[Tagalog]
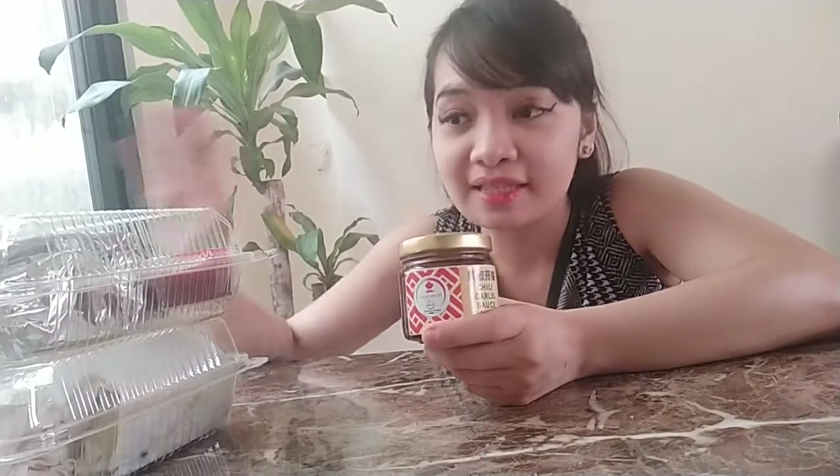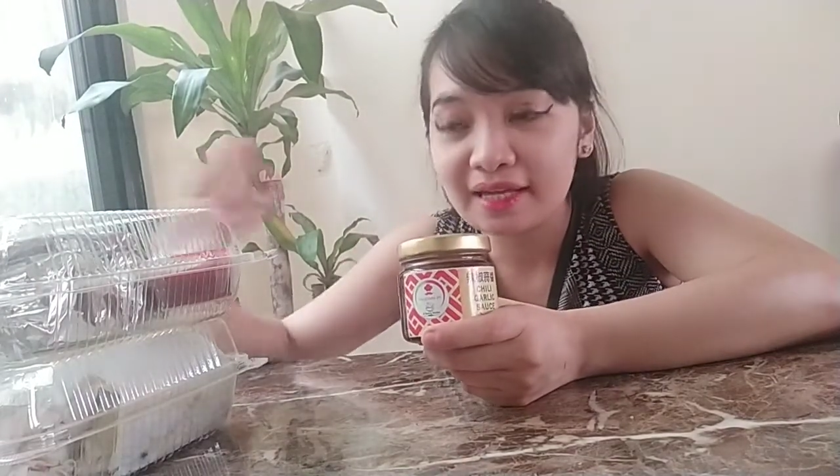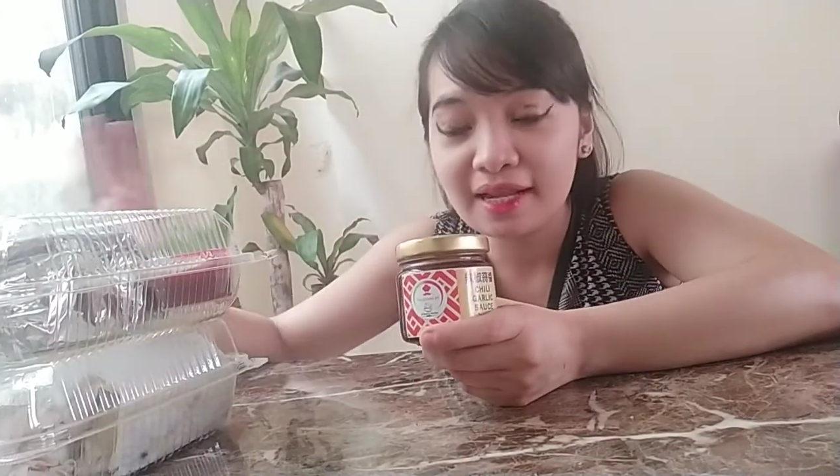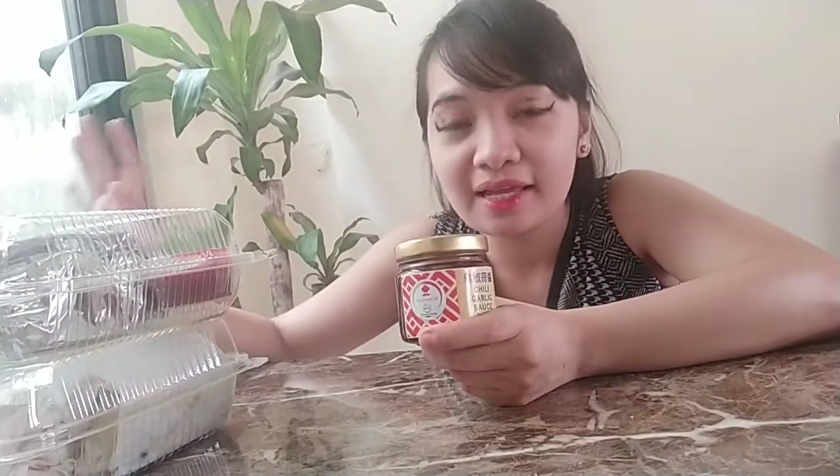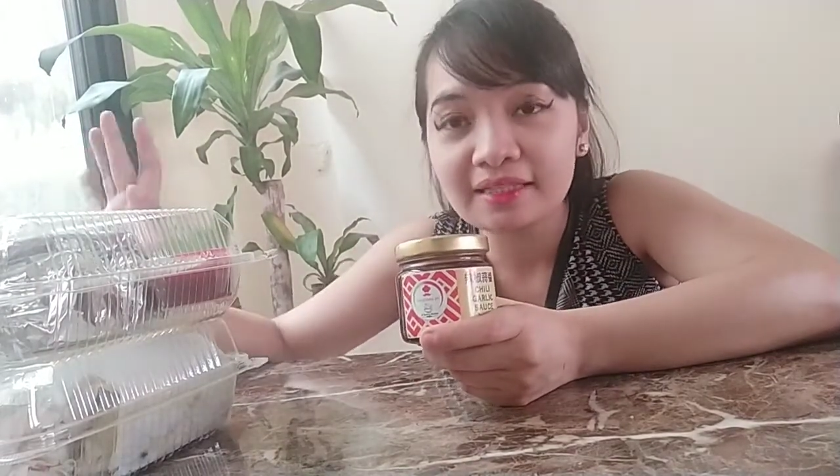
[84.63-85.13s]

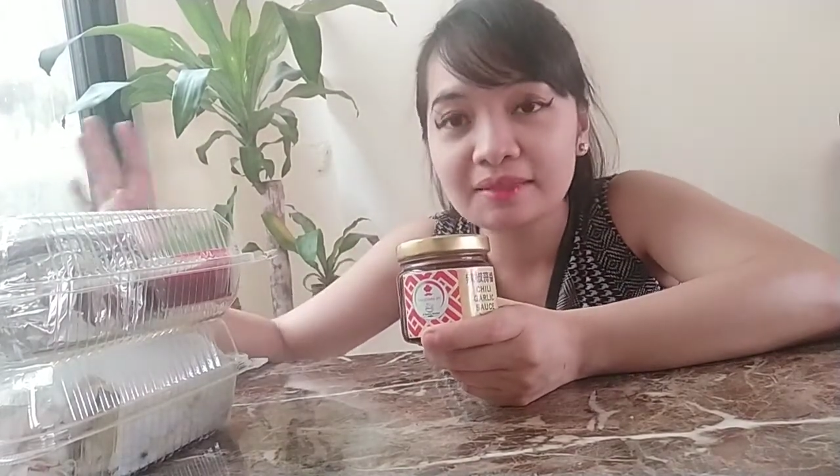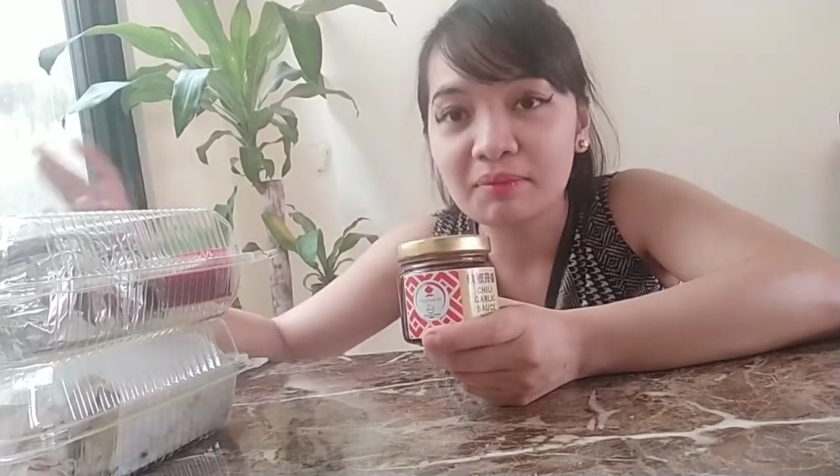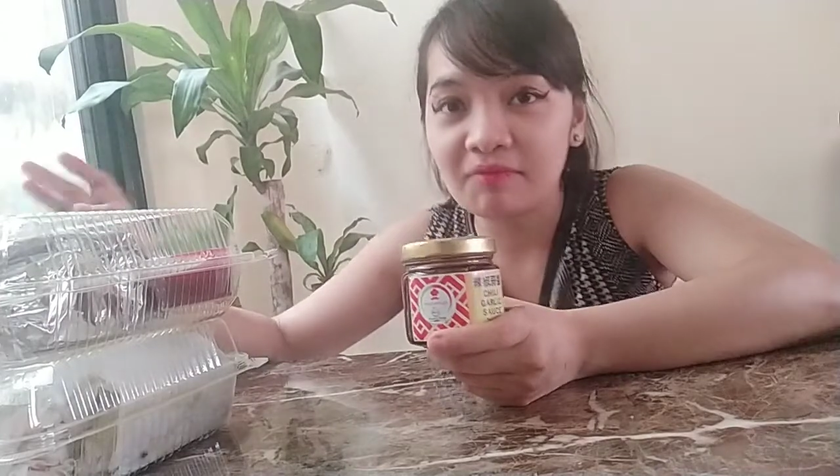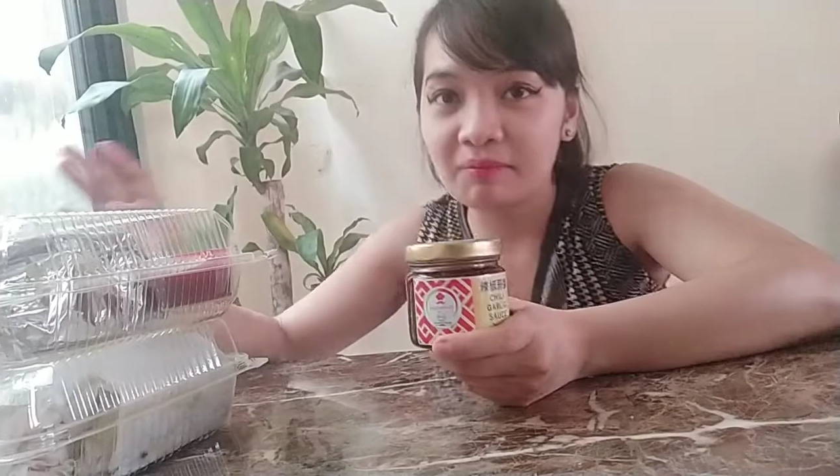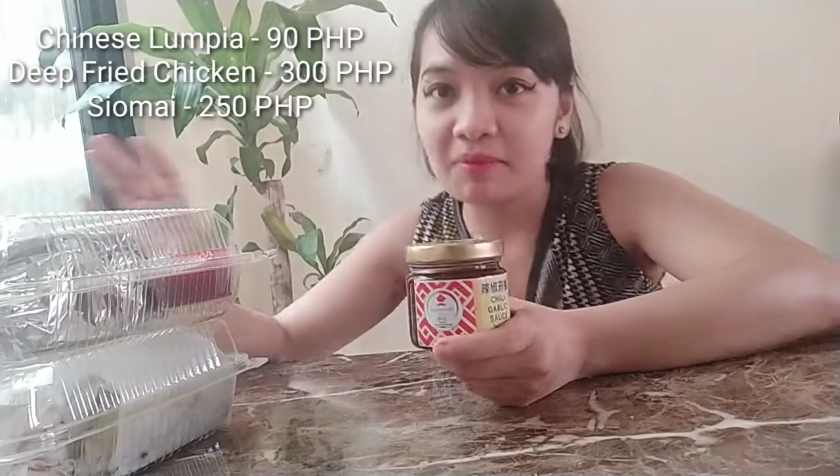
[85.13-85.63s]
The rest,
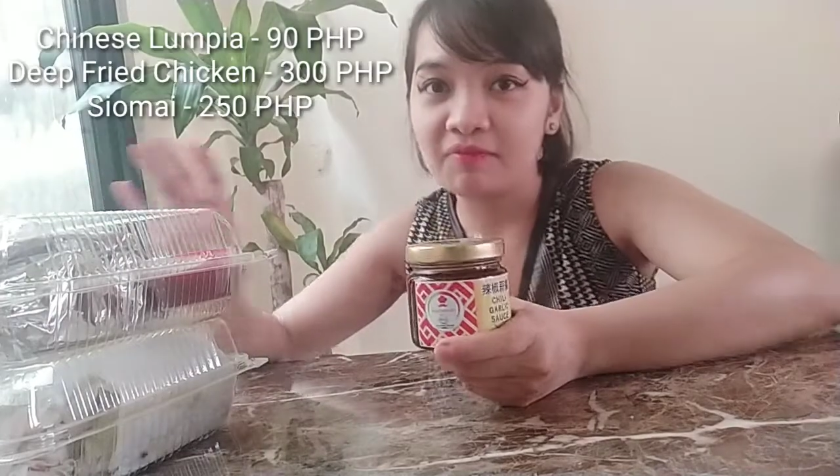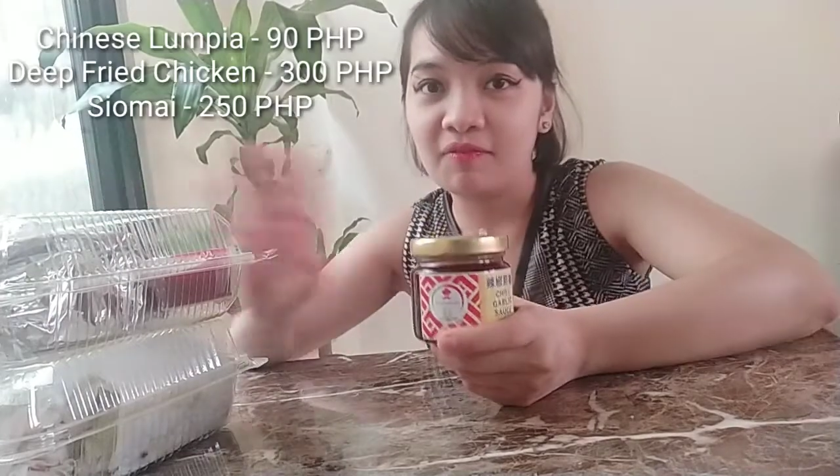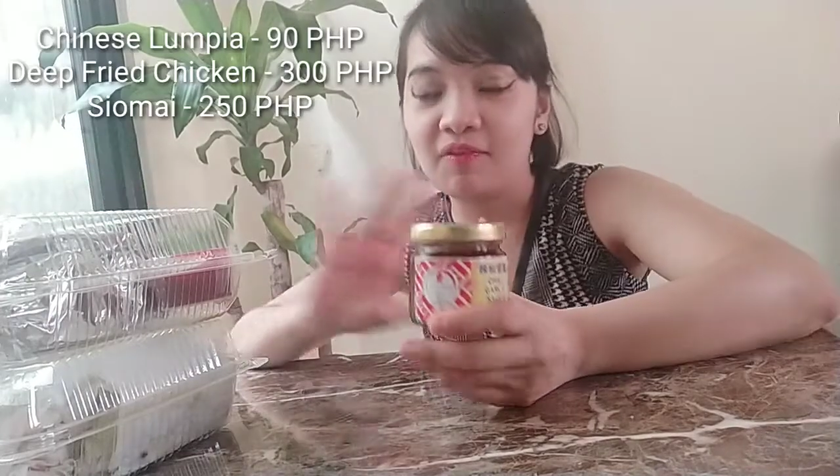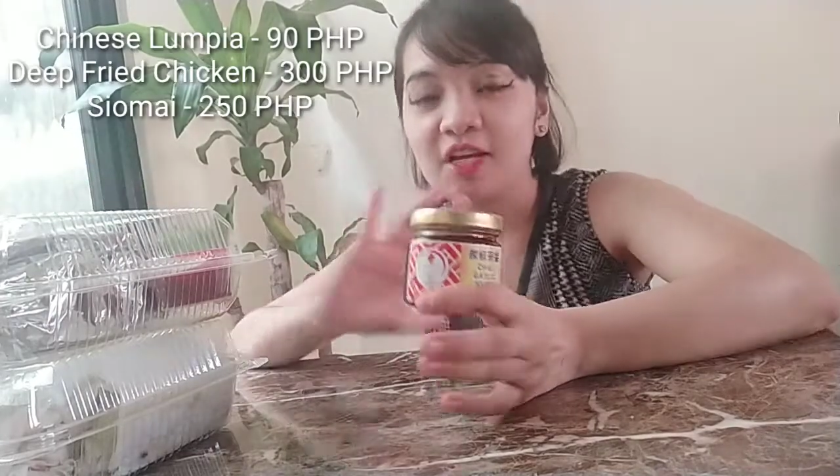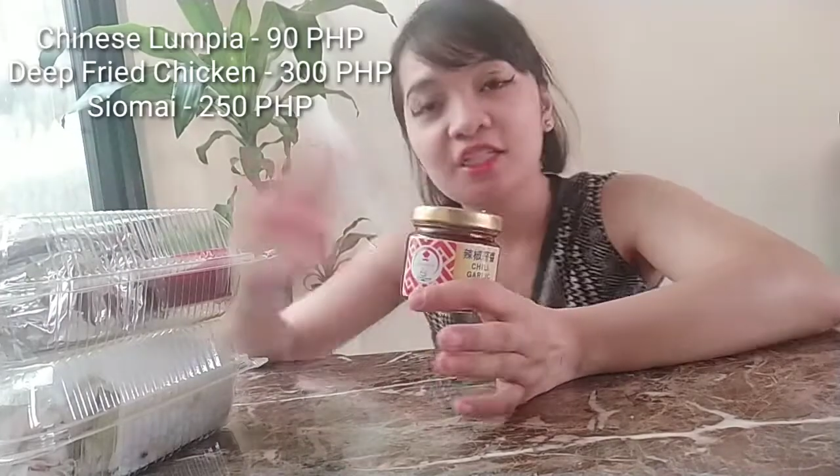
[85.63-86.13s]
mag
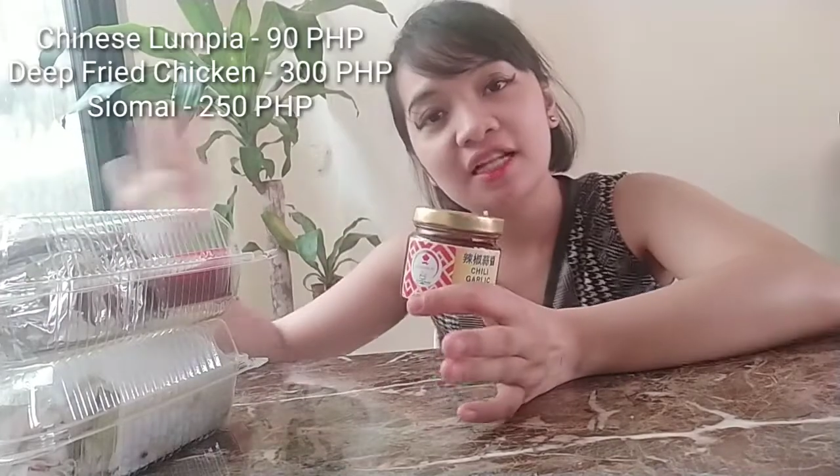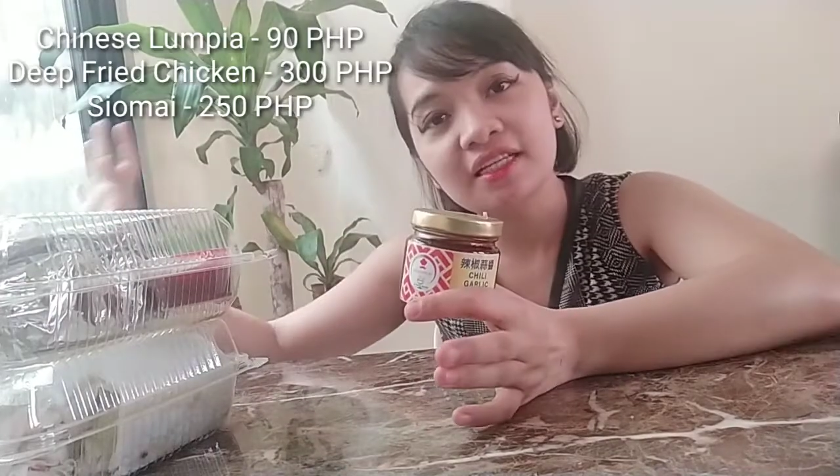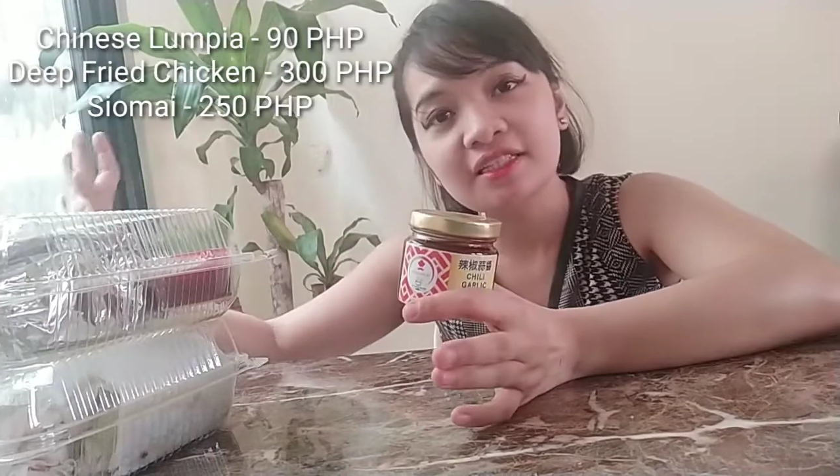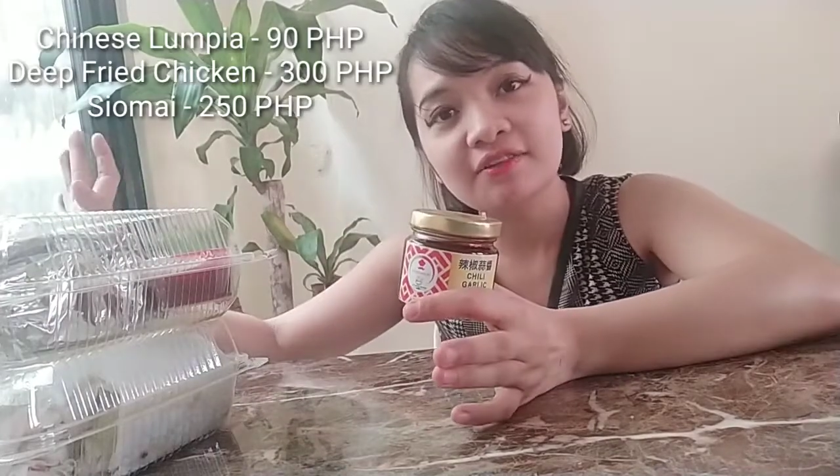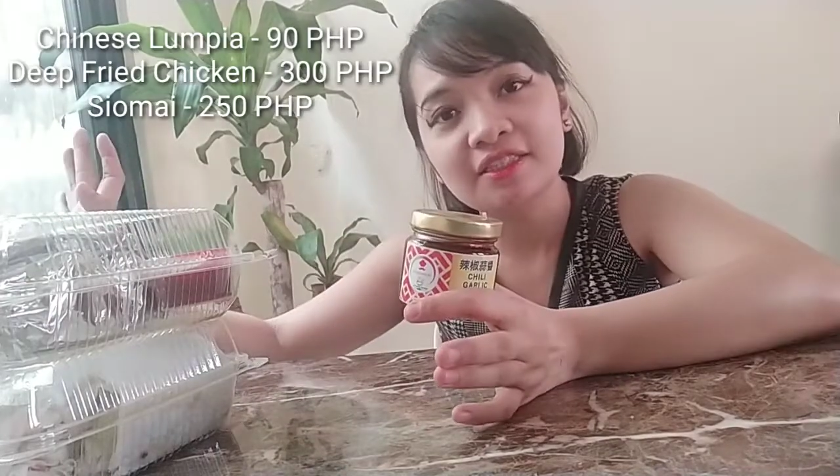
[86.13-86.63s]
magpa-flash
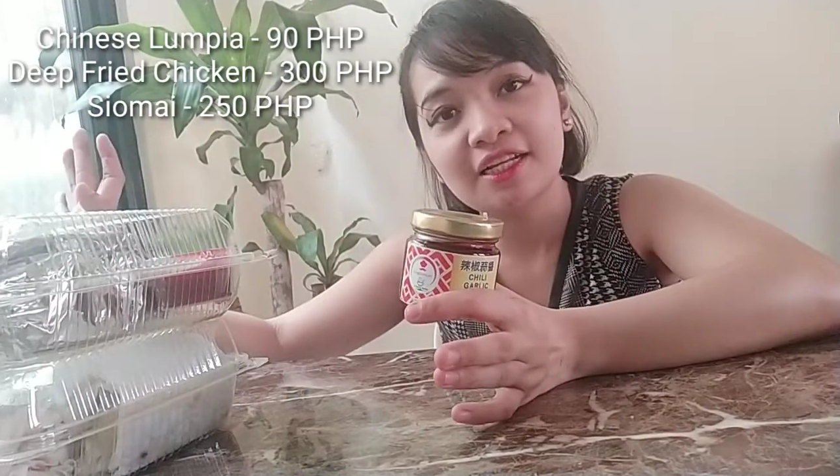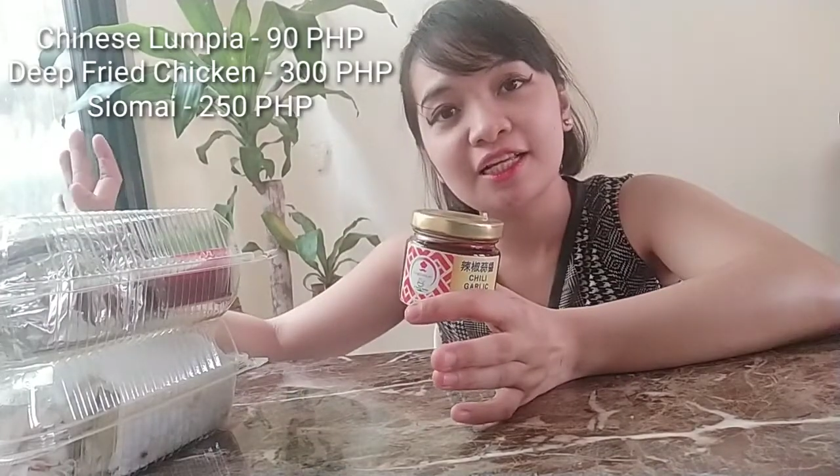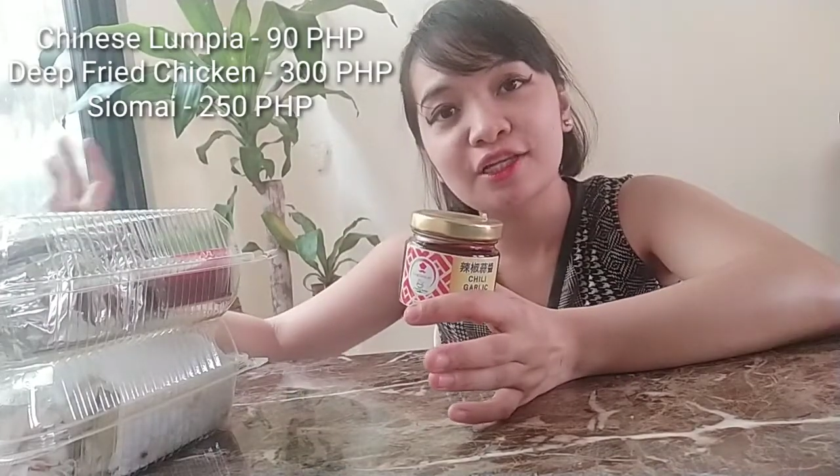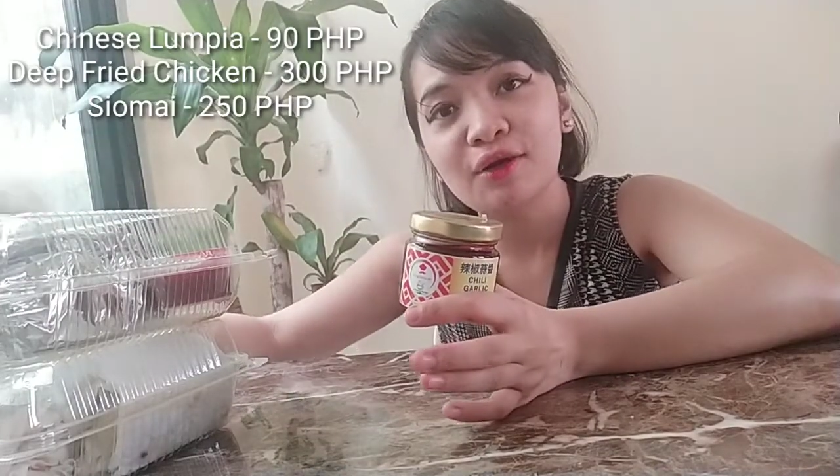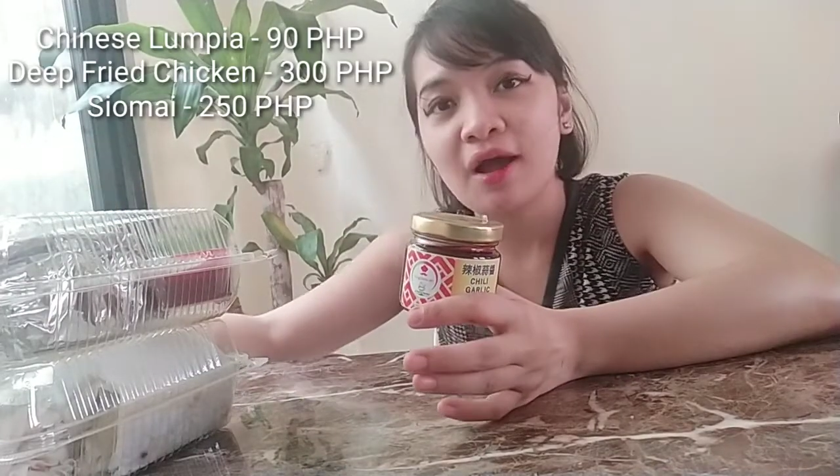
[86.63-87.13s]
na sa
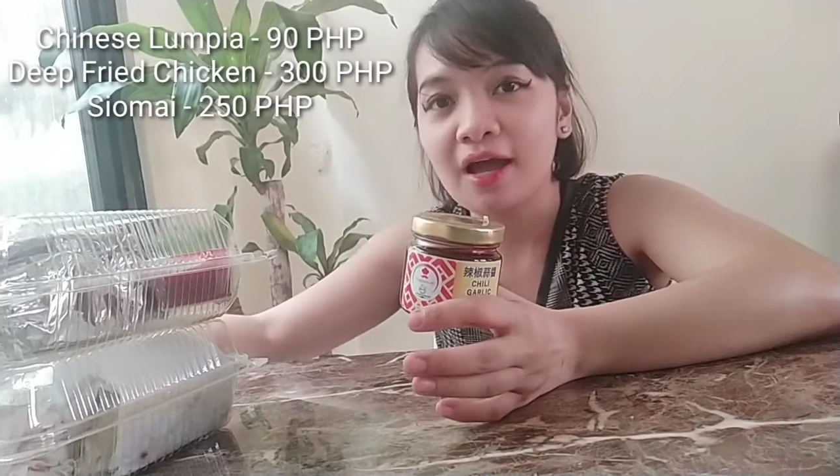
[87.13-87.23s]
screen nyo.